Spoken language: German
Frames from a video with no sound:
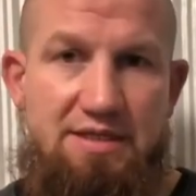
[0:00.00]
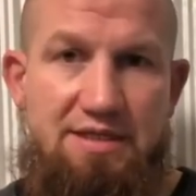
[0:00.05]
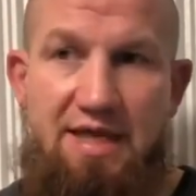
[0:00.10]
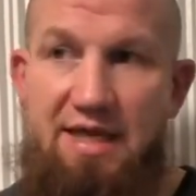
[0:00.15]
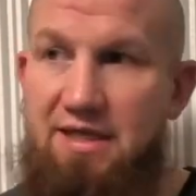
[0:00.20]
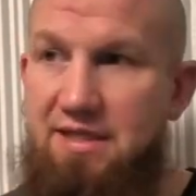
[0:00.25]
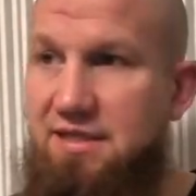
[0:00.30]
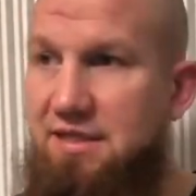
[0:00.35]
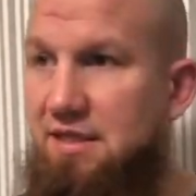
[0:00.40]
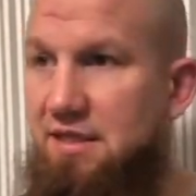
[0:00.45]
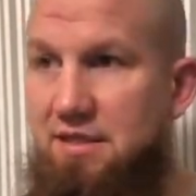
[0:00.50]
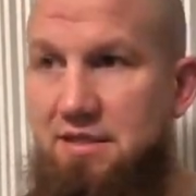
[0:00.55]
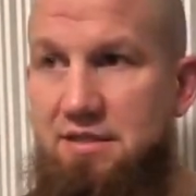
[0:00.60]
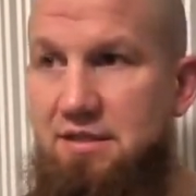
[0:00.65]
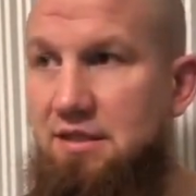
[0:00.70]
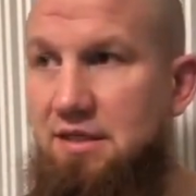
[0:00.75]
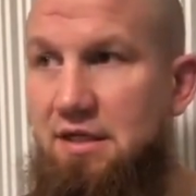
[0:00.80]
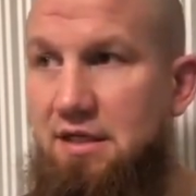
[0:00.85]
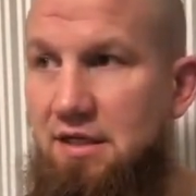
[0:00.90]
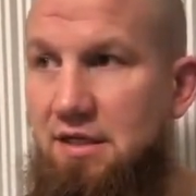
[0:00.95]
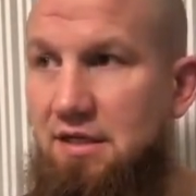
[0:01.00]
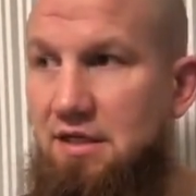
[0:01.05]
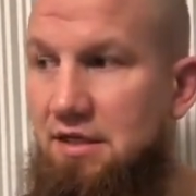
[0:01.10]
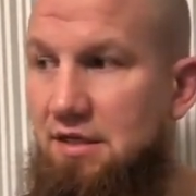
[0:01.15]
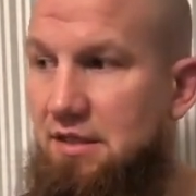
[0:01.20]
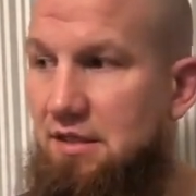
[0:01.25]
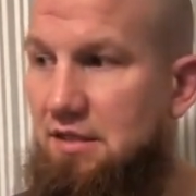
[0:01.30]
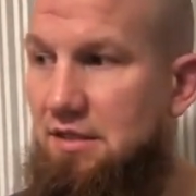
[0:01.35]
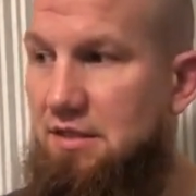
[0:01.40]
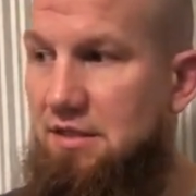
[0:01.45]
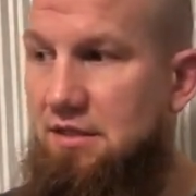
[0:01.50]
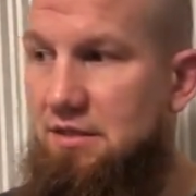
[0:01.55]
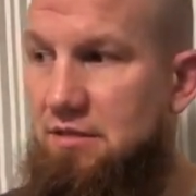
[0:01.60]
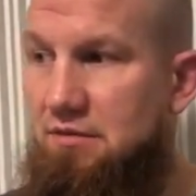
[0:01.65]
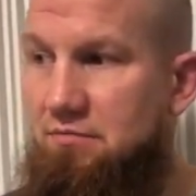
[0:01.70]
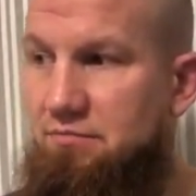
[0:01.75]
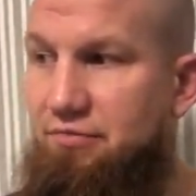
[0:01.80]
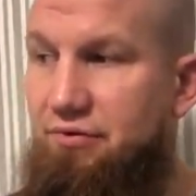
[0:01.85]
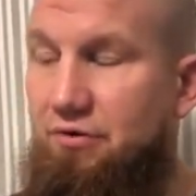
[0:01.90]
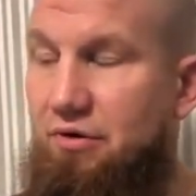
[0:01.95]
denkt ihr,
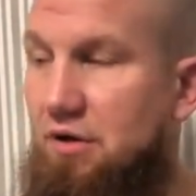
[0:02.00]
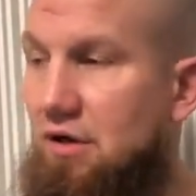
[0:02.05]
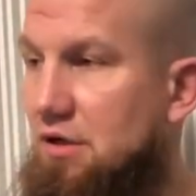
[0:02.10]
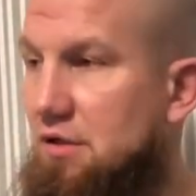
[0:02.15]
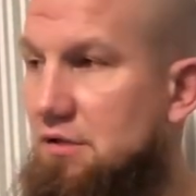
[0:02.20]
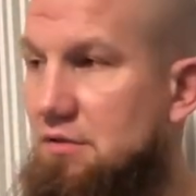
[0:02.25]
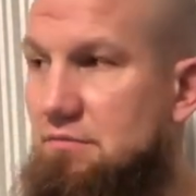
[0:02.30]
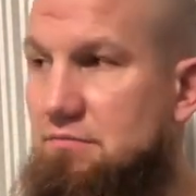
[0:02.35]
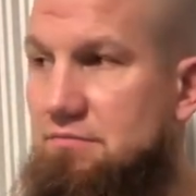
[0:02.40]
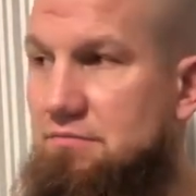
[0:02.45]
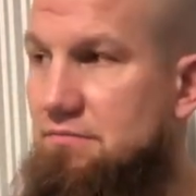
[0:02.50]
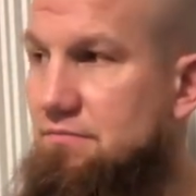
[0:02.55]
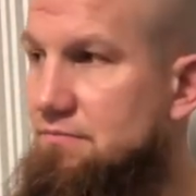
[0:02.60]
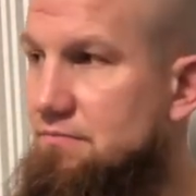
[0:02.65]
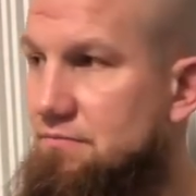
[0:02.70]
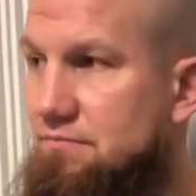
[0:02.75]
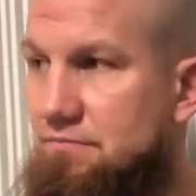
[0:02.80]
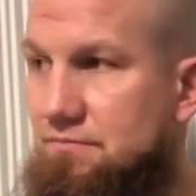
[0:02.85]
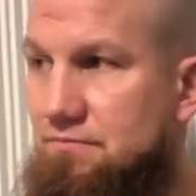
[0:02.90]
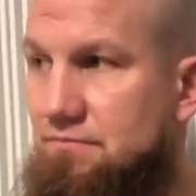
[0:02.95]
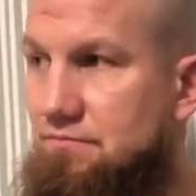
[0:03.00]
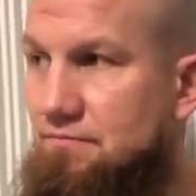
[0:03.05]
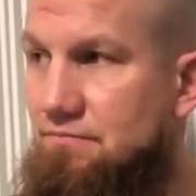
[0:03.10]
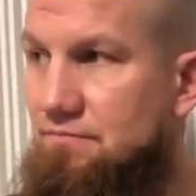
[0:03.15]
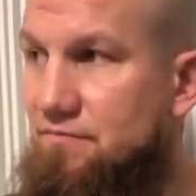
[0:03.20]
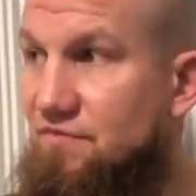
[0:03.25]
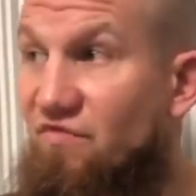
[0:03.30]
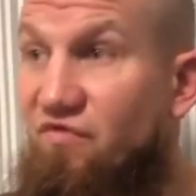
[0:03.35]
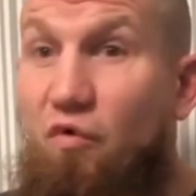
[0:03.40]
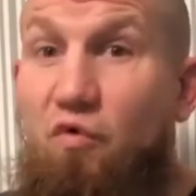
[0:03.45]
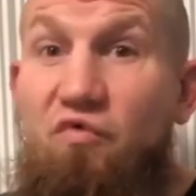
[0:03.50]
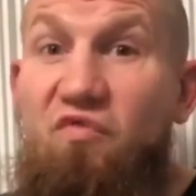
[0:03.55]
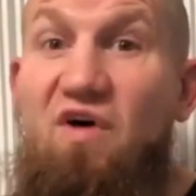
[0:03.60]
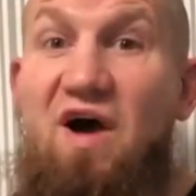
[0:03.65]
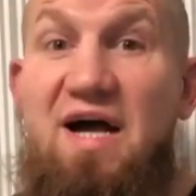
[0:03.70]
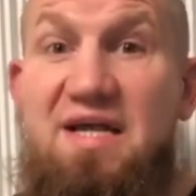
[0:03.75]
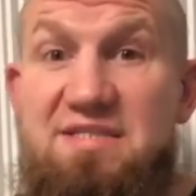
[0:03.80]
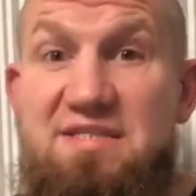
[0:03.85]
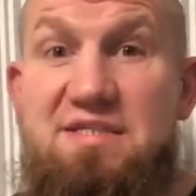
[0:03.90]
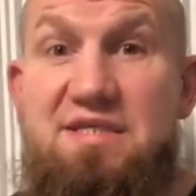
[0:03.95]
boah, wo
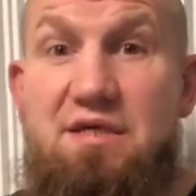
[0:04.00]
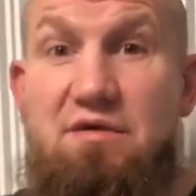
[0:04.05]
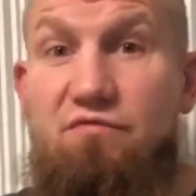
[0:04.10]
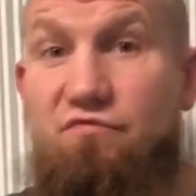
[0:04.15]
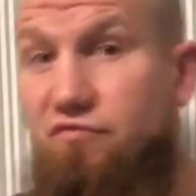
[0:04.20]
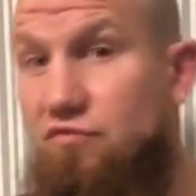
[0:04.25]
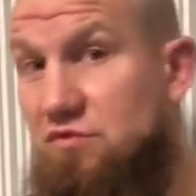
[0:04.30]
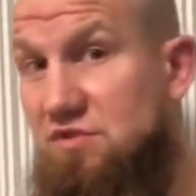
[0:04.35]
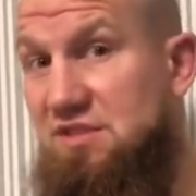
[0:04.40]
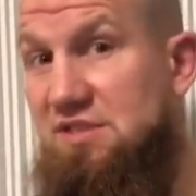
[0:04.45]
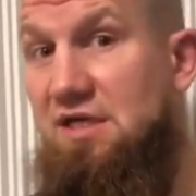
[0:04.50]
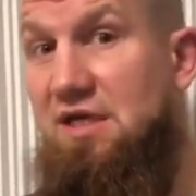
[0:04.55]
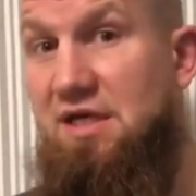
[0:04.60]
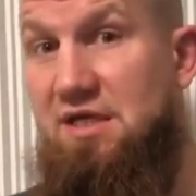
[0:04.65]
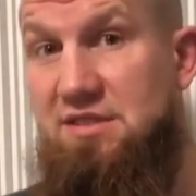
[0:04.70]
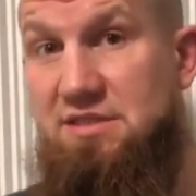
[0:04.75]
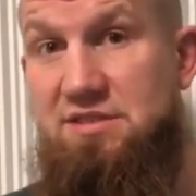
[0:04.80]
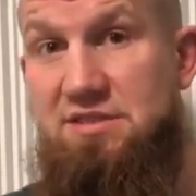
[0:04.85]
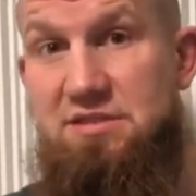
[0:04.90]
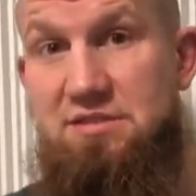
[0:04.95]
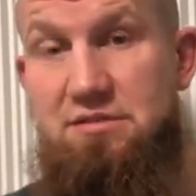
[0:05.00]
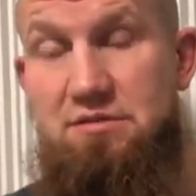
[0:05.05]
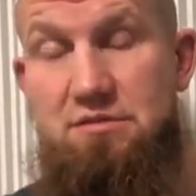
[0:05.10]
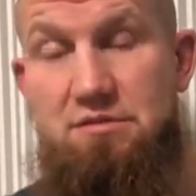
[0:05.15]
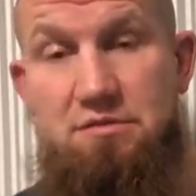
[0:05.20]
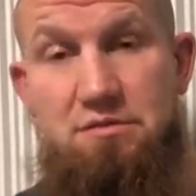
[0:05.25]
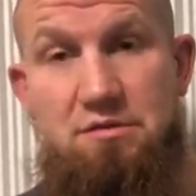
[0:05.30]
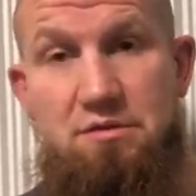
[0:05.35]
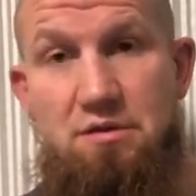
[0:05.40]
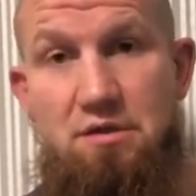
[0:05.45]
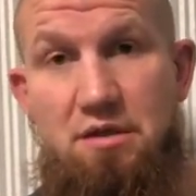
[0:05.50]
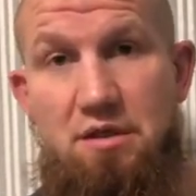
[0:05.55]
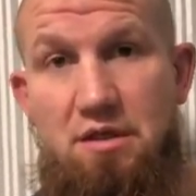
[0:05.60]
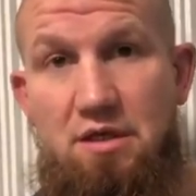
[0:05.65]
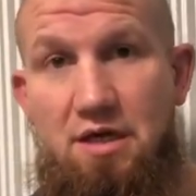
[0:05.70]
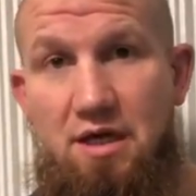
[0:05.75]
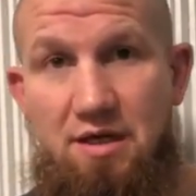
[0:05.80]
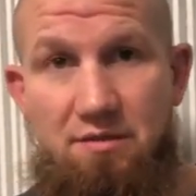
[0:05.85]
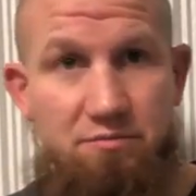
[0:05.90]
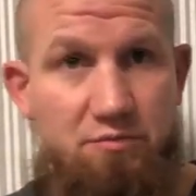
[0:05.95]
war sie und wo ist sie jetzt?
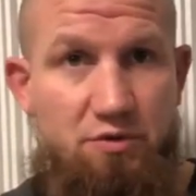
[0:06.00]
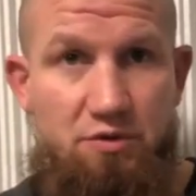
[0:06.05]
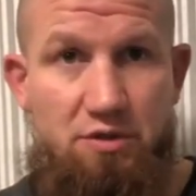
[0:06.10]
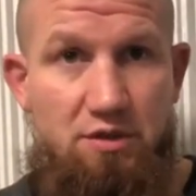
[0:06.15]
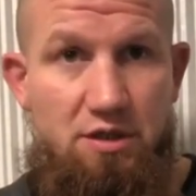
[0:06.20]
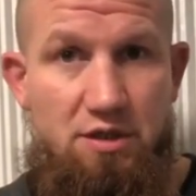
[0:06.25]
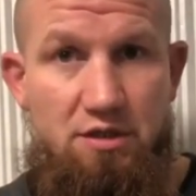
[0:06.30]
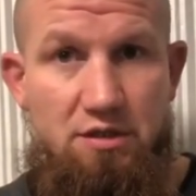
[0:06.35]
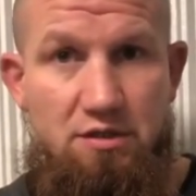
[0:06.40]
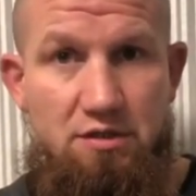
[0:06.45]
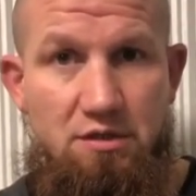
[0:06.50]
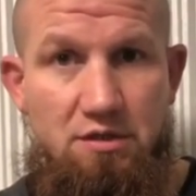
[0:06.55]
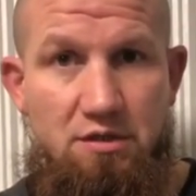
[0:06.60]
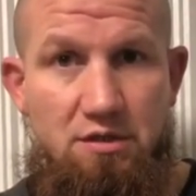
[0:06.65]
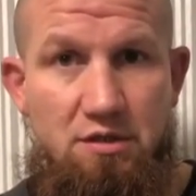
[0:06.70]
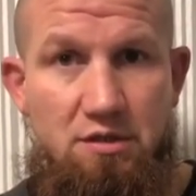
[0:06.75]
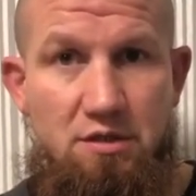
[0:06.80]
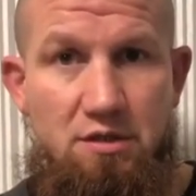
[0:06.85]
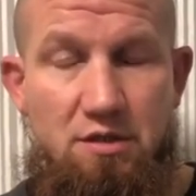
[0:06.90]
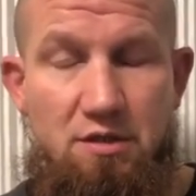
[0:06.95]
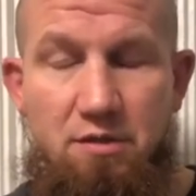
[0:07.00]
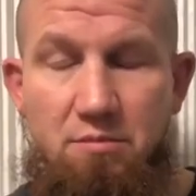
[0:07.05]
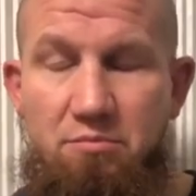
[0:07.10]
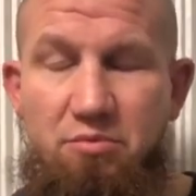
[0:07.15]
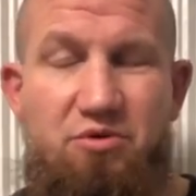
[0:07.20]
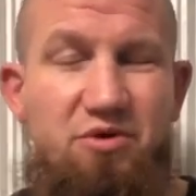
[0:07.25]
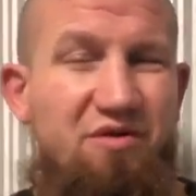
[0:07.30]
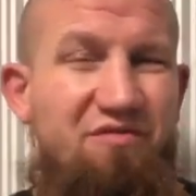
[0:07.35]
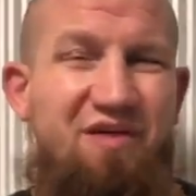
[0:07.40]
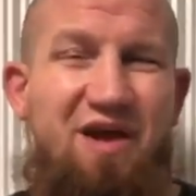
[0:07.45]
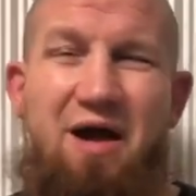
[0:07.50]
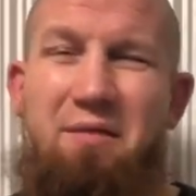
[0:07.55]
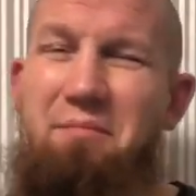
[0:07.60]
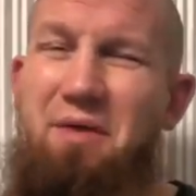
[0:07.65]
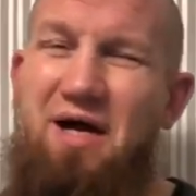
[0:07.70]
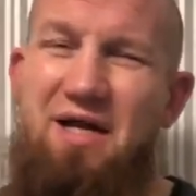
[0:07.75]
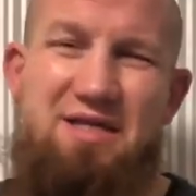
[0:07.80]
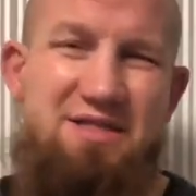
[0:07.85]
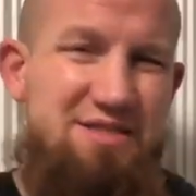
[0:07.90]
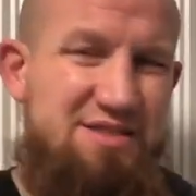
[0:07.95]
Alhamdulillah. Brüder, wir haben
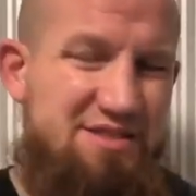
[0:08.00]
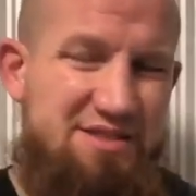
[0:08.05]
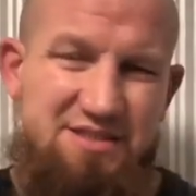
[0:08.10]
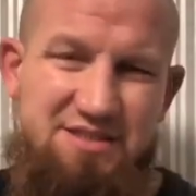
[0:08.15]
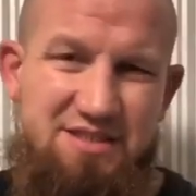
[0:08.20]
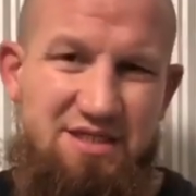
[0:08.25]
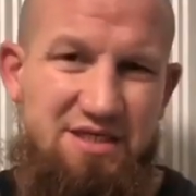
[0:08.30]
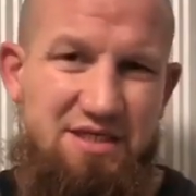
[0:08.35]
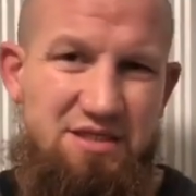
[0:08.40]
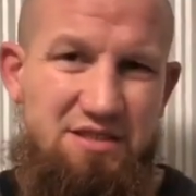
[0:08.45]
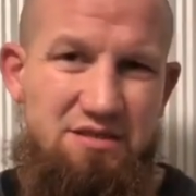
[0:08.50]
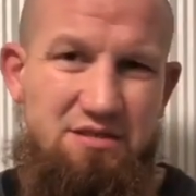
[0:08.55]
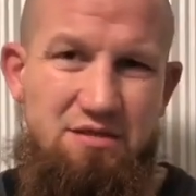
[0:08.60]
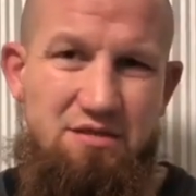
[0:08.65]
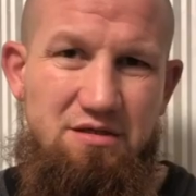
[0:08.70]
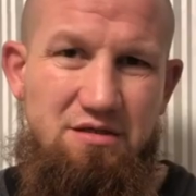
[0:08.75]
alles gesehen.